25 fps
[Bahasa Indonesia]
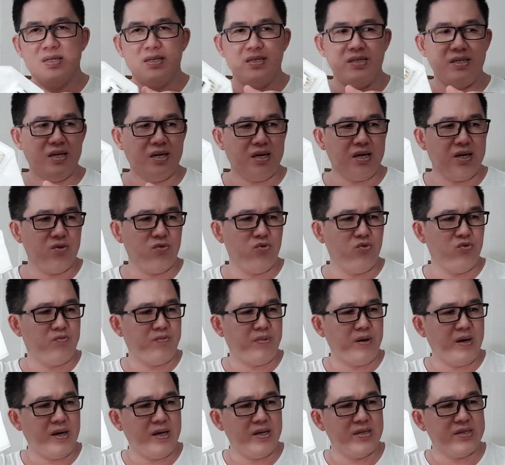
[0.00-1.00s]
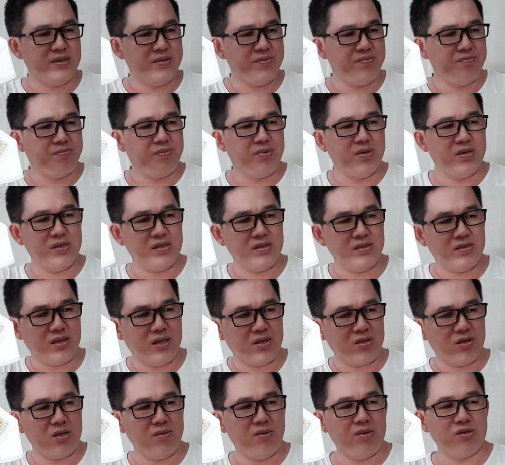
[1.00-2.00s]
jangan lupa disimpan
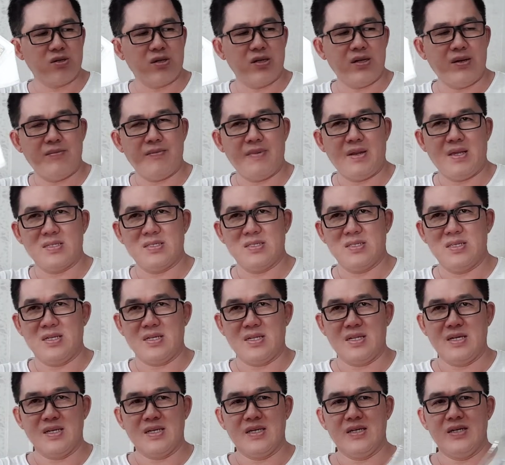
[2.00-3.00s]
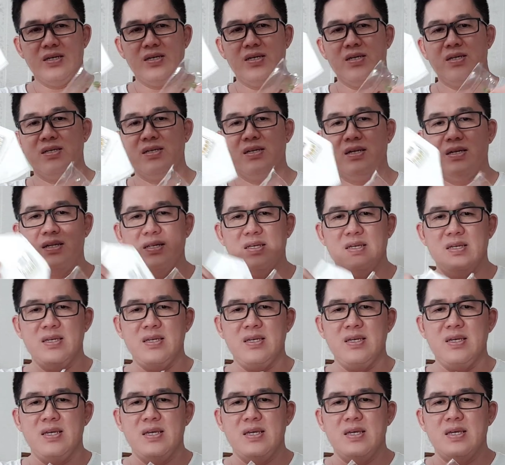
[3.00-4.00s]
atau dimasukkan dalam plastik lagi jadi
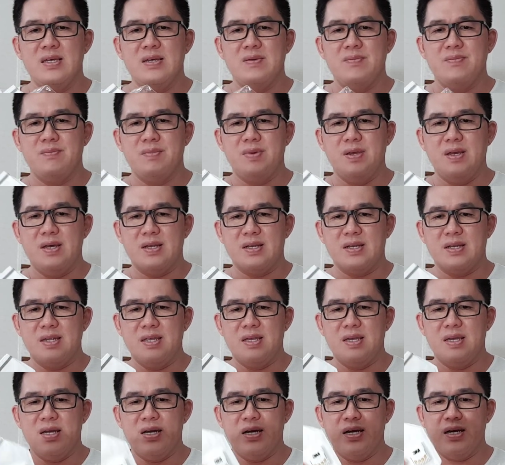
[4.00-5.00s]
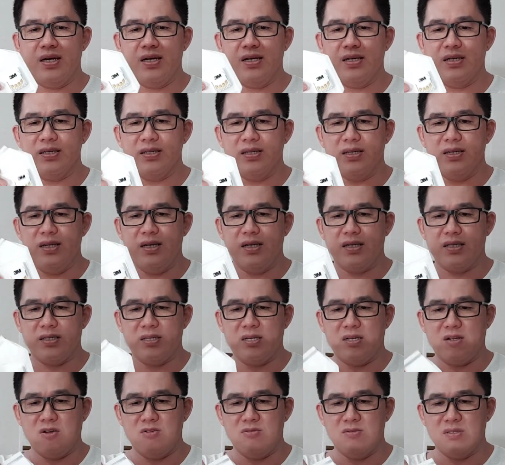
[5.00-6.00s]
biar dia tidak
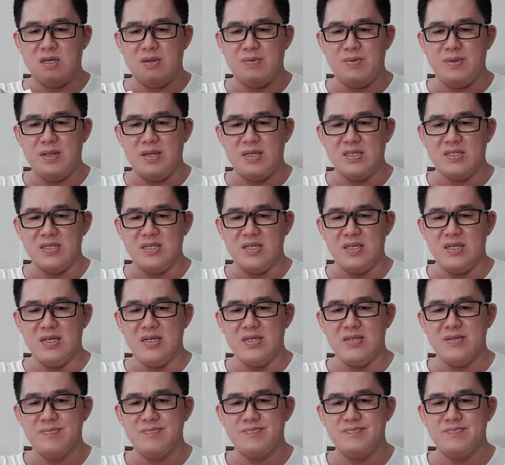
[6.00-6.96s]
terkontaminasi ya